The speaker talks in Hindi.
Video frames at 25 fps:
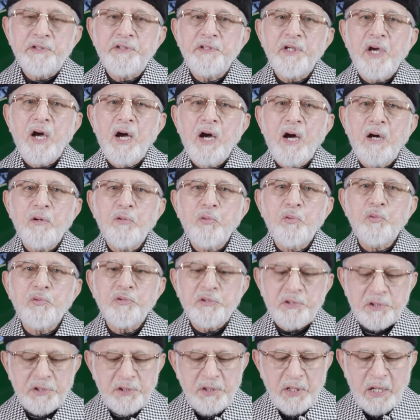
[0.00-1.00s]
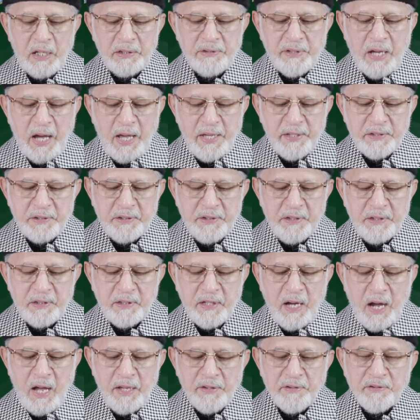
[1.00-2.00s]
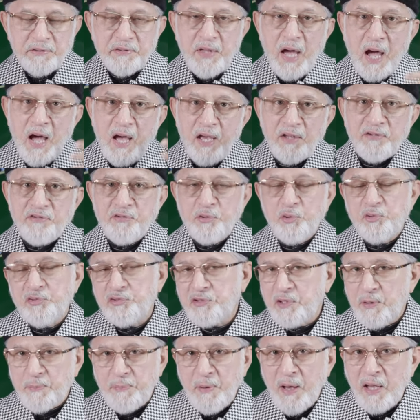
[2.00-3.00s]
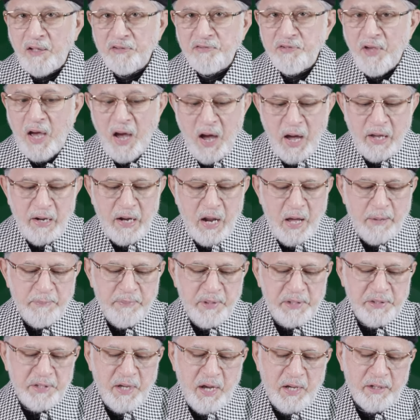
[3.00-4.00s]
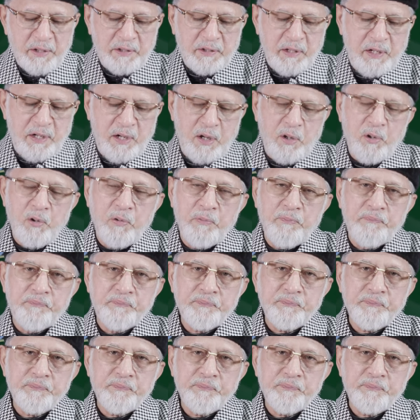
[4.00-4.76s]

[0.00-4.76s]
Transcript: या उनकी अदायगी का अंदाज़ उसके पास आला मैार का ना हो